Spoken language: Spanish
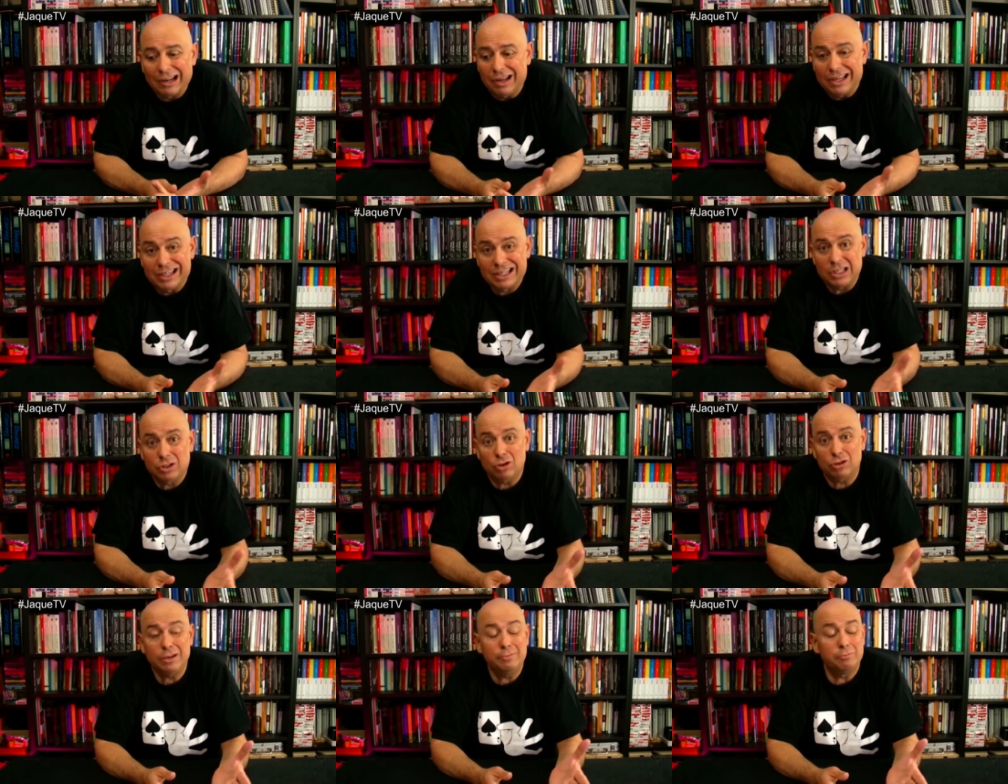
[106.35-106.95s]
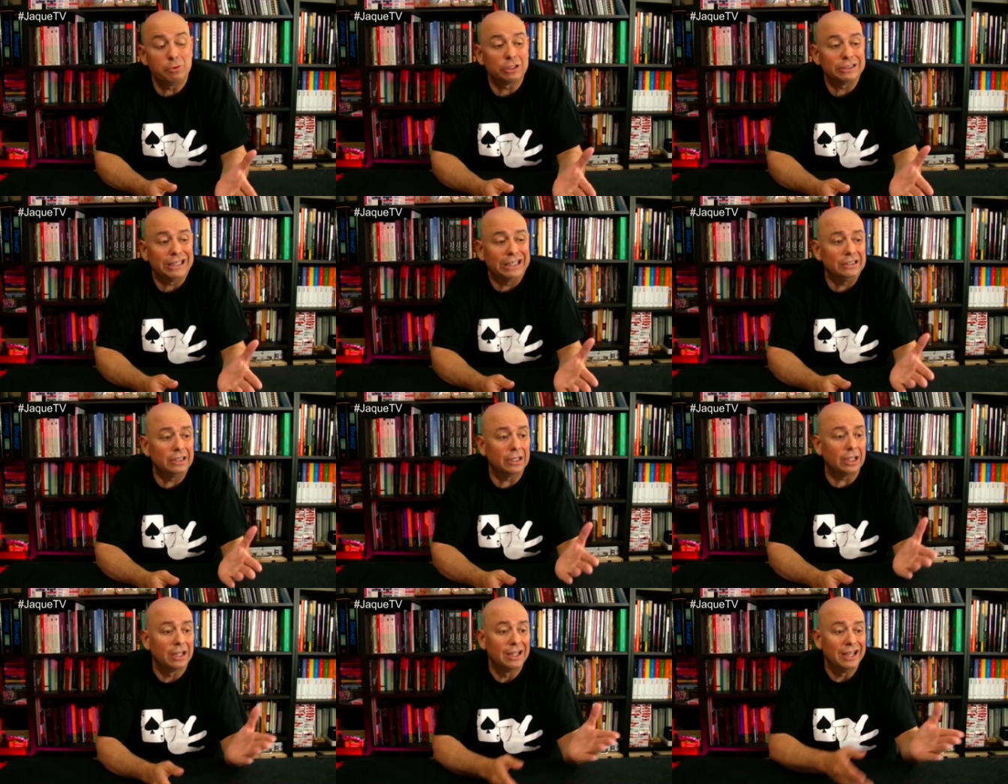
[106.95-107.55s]
Es que esto es
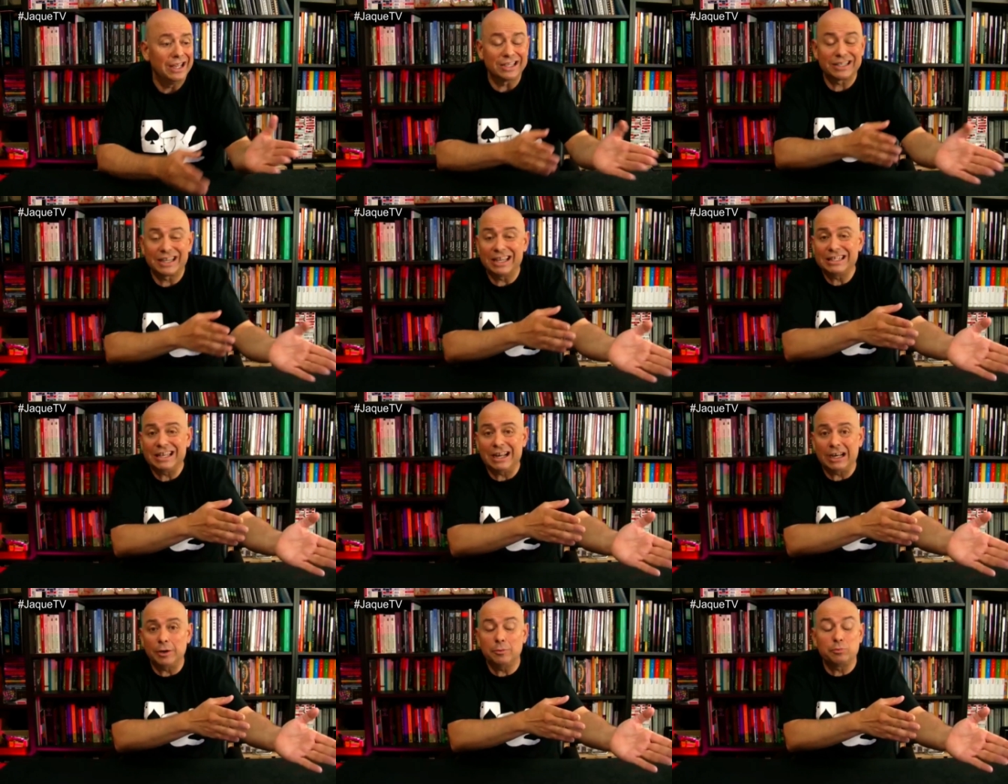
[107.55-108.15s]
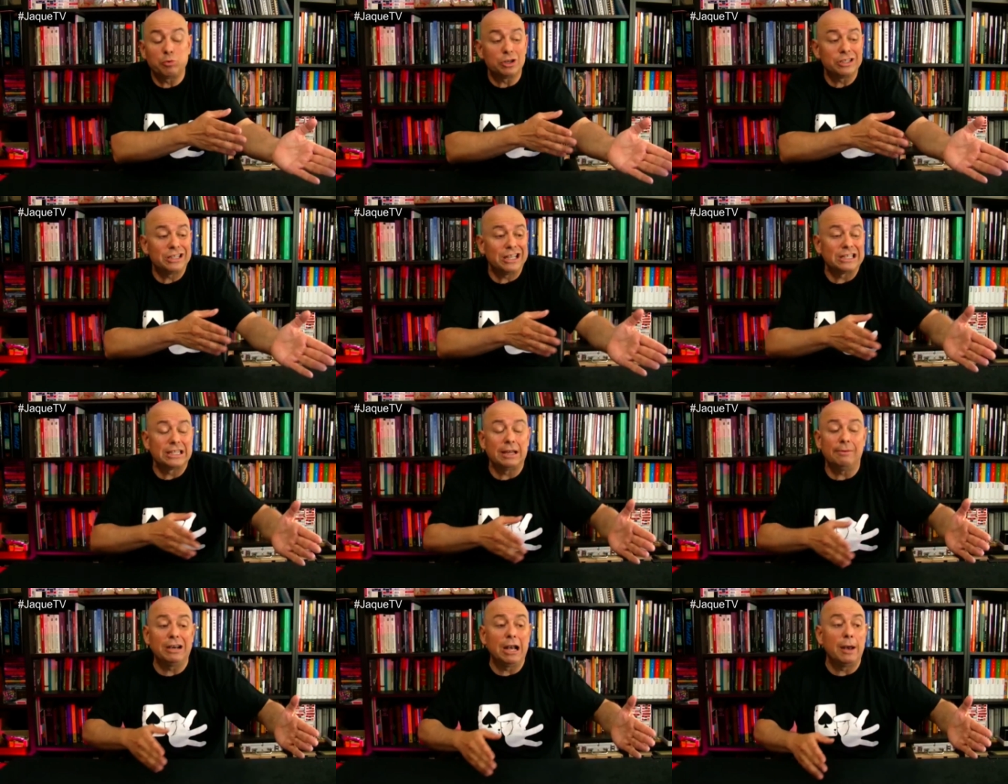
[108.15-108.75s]
importante, es que esa respuesta
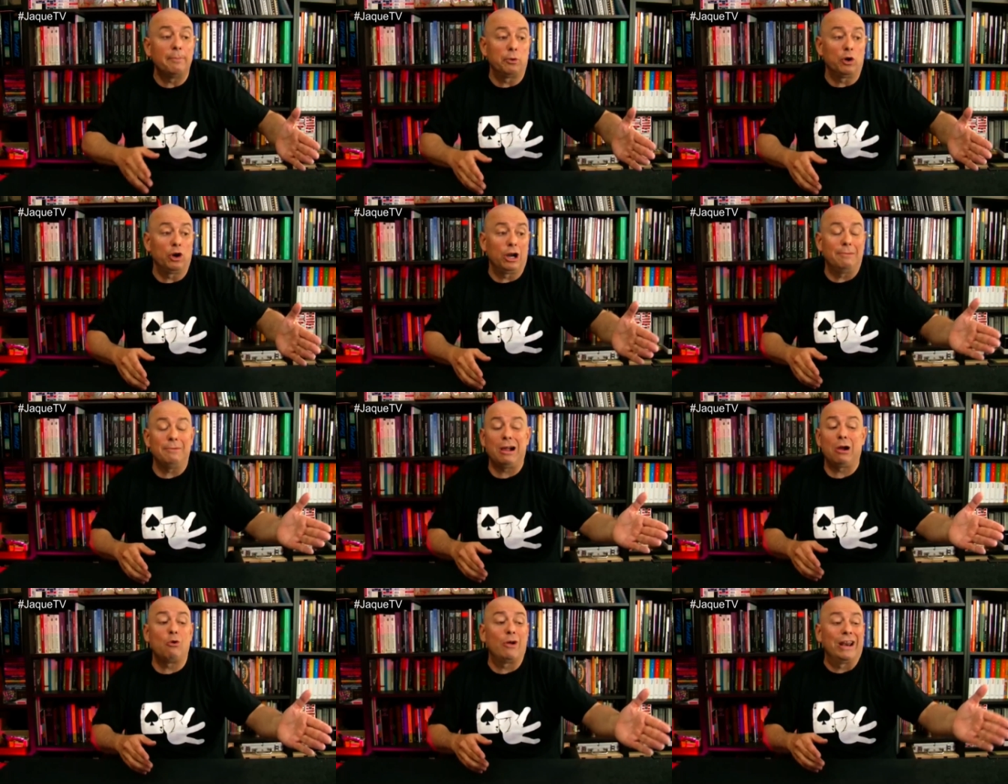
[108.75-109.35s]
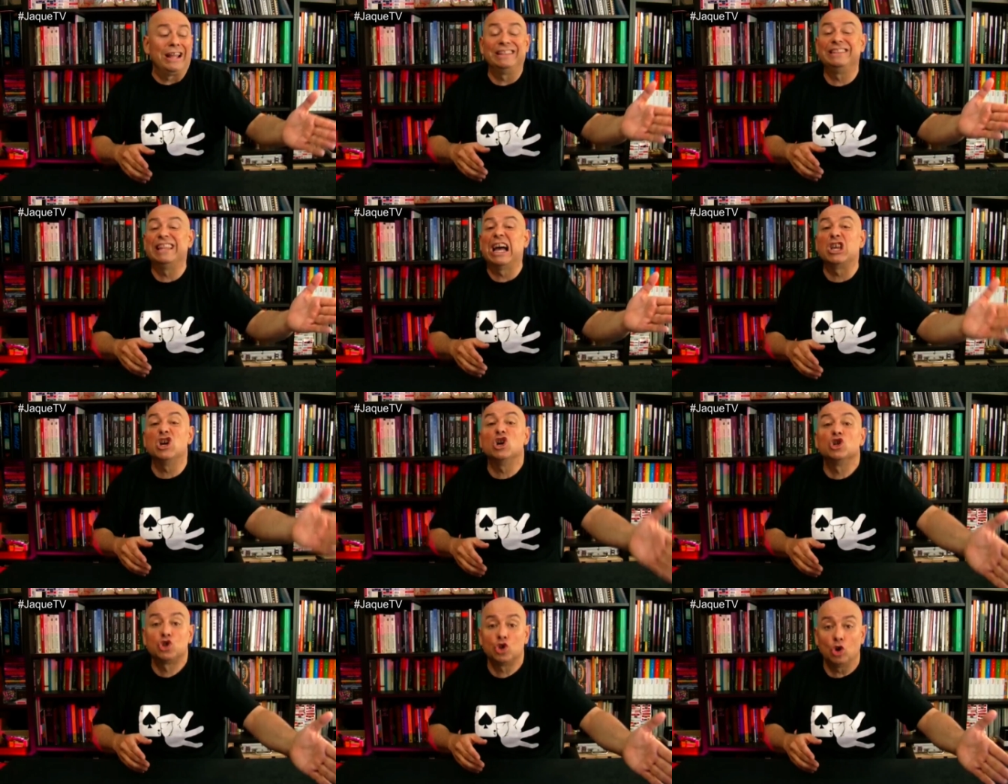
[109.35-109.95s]
estaba en el programa
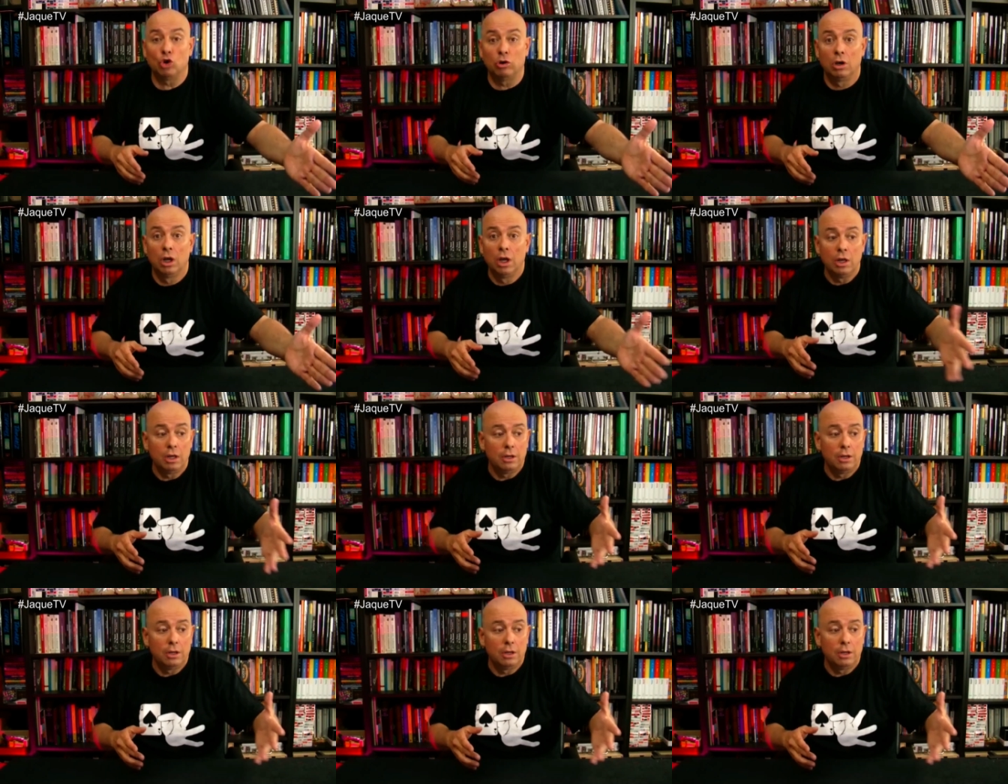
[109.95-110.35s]
48.